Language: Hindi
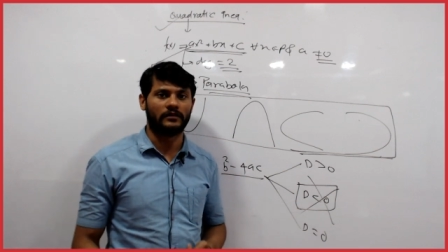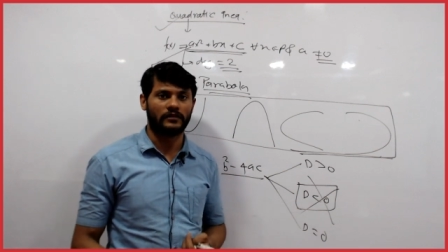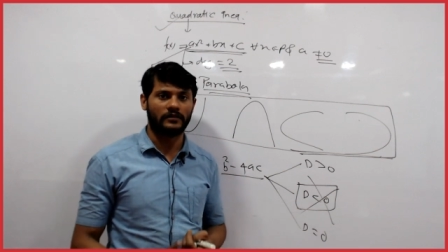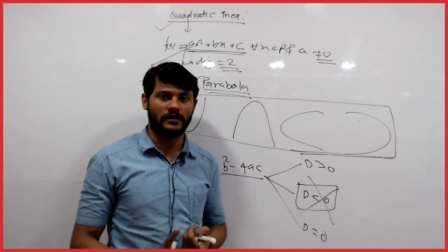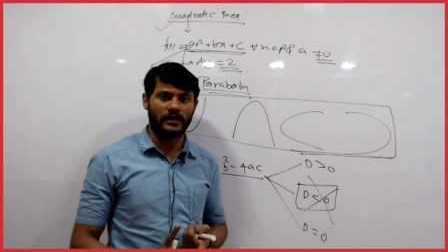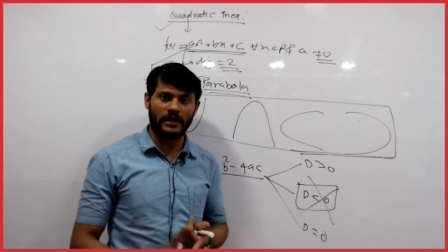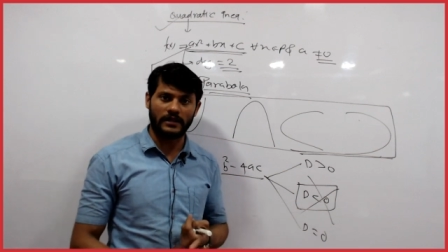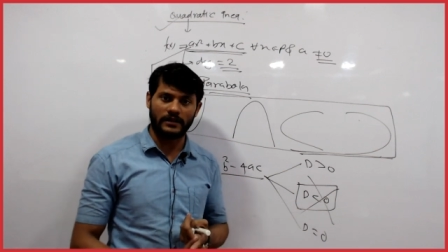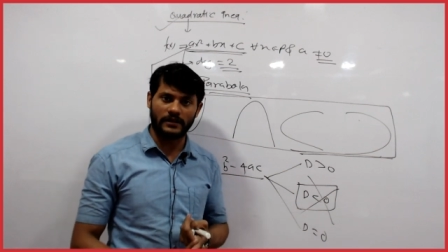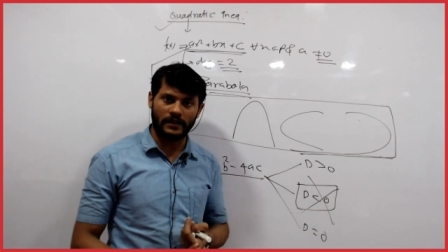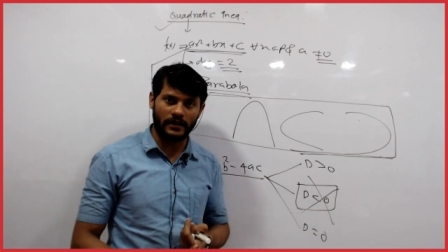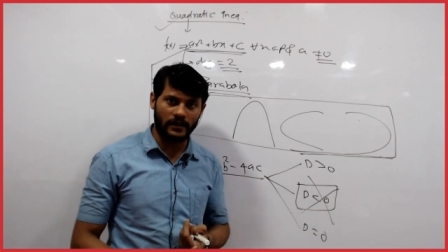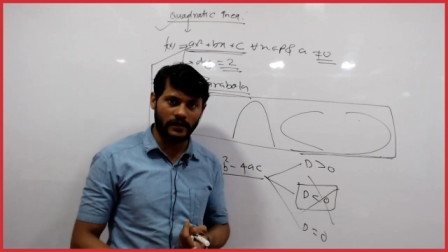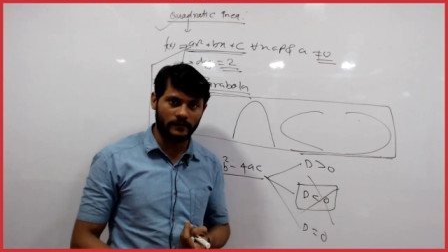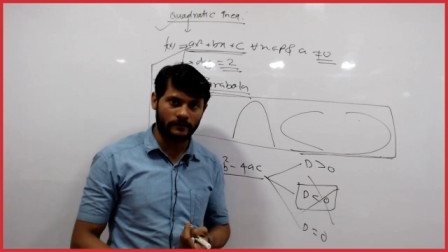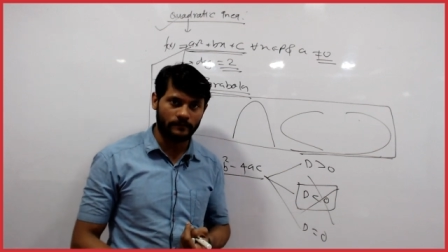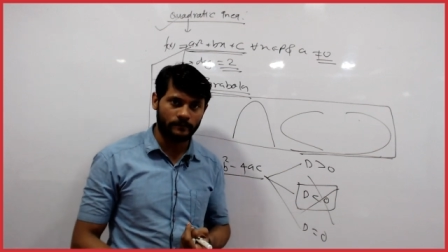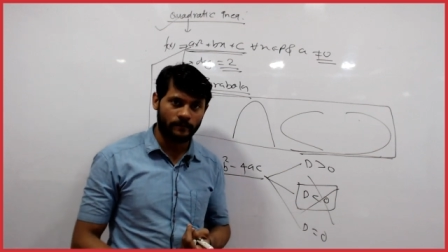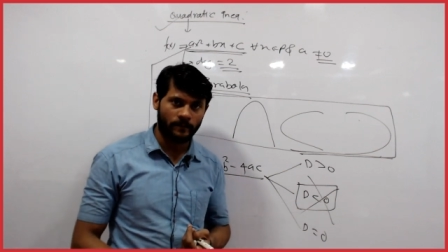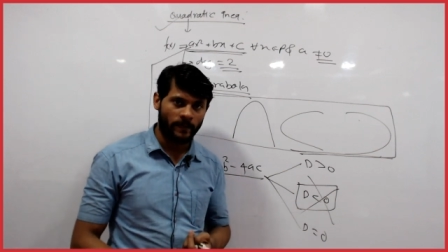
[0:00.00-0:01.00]
याद रहेगा
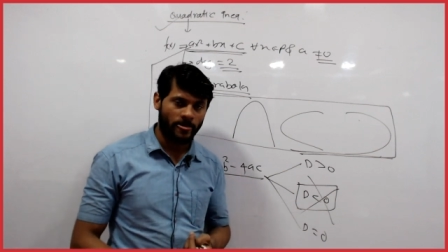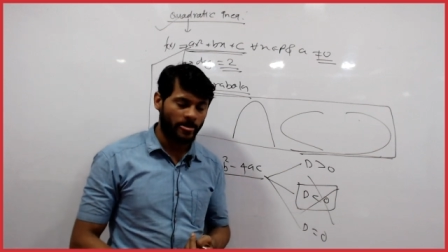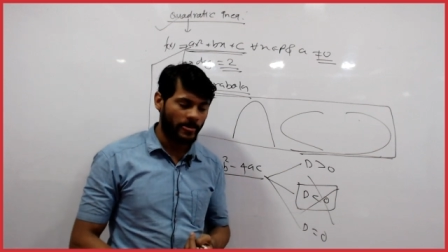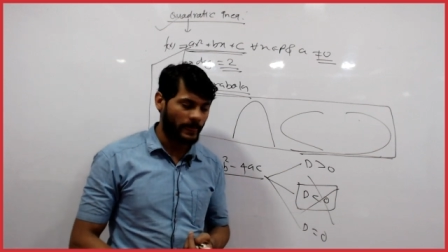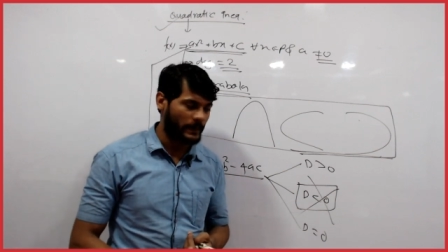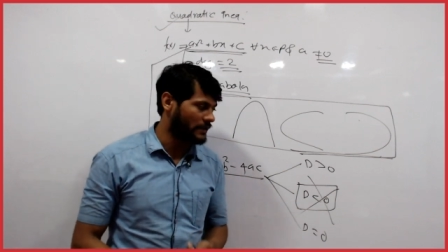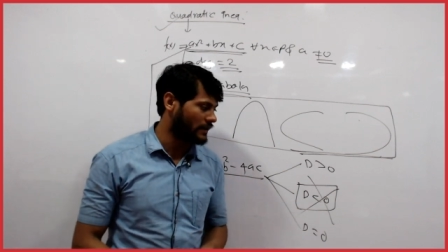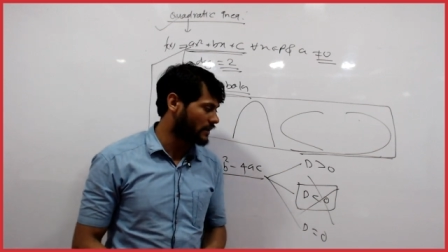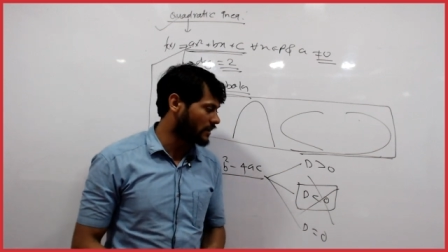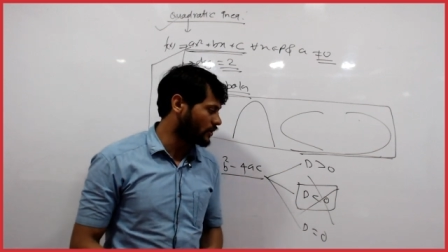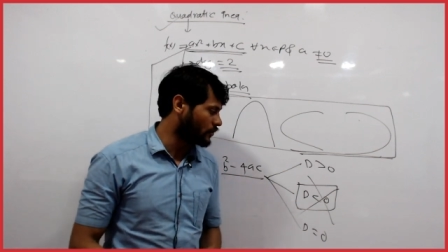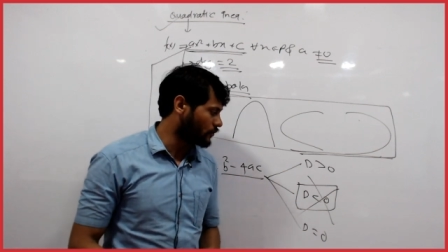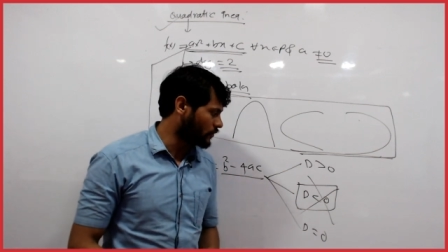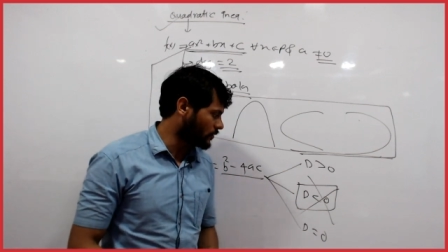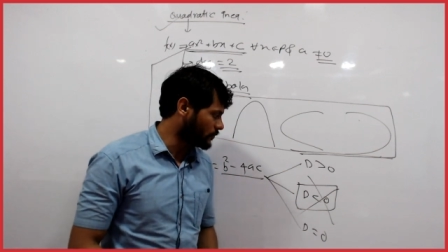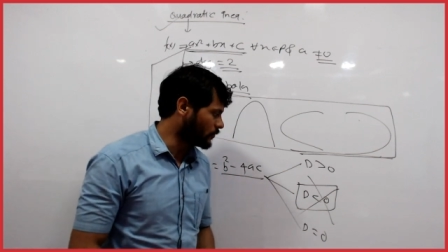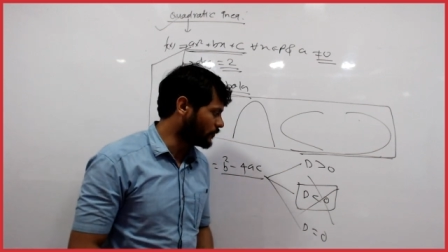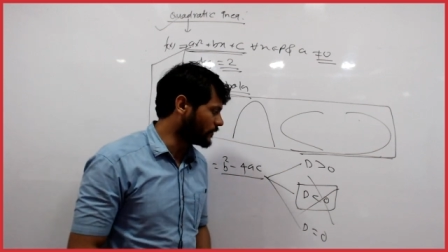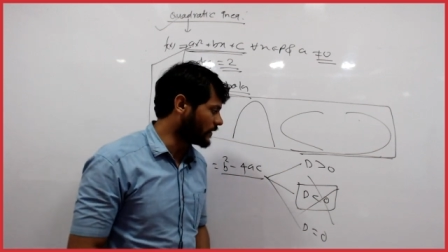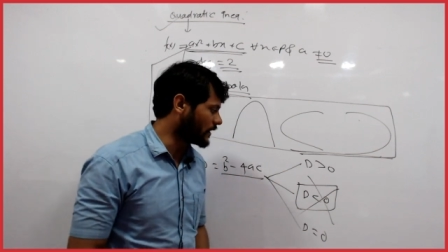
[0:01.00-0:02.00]
ठीक है क्यों
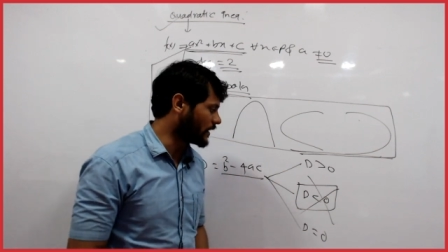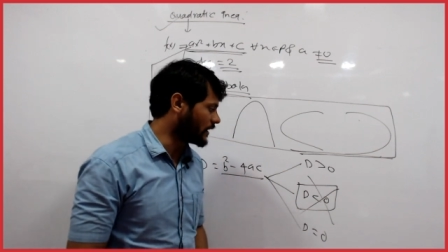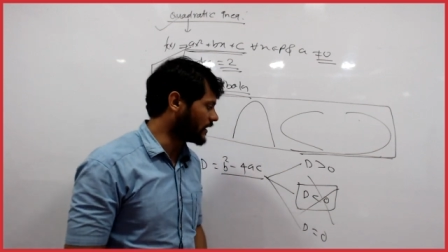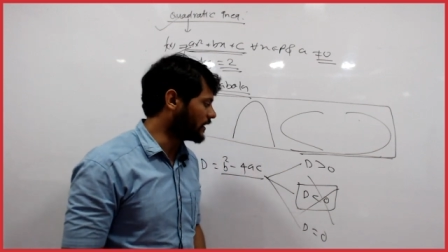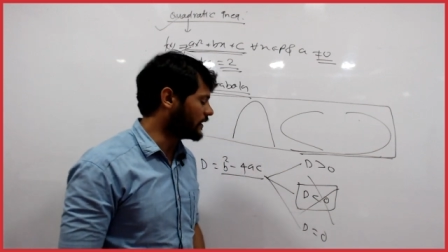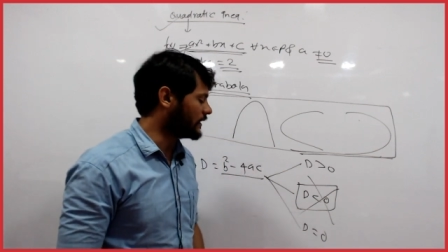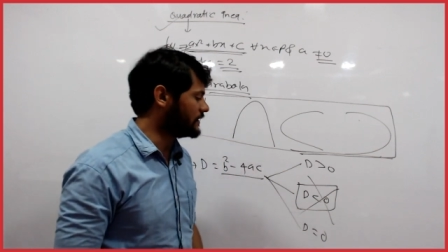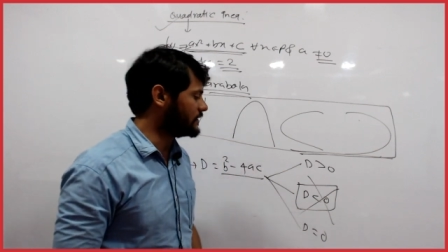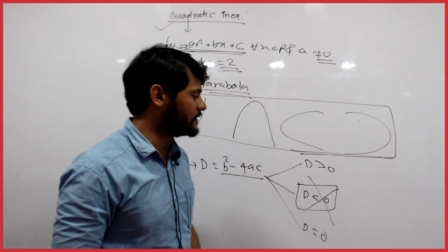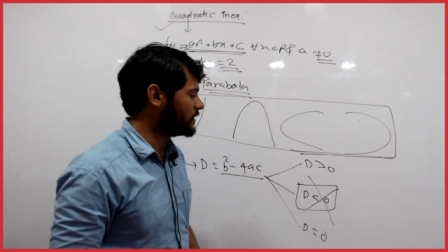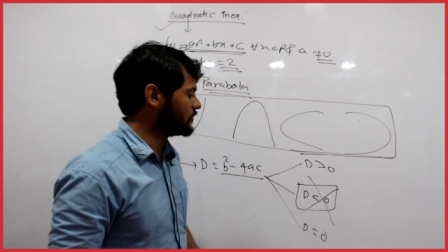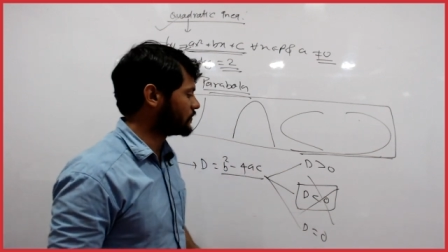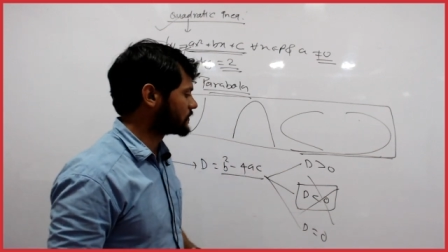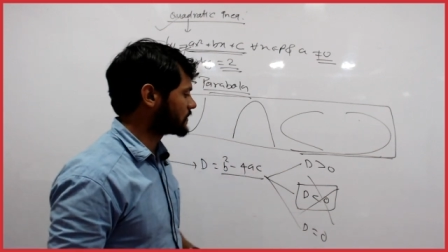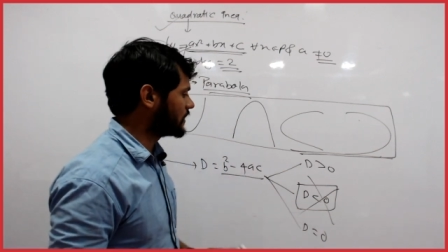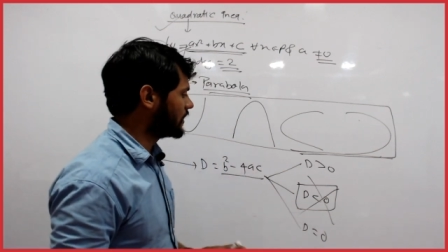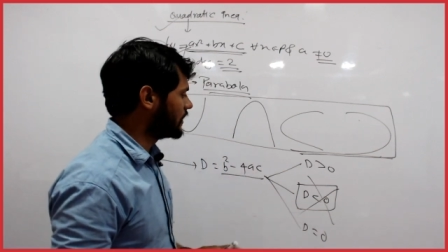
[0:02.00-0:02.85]
रिमूव करेंगे रीजन है उसका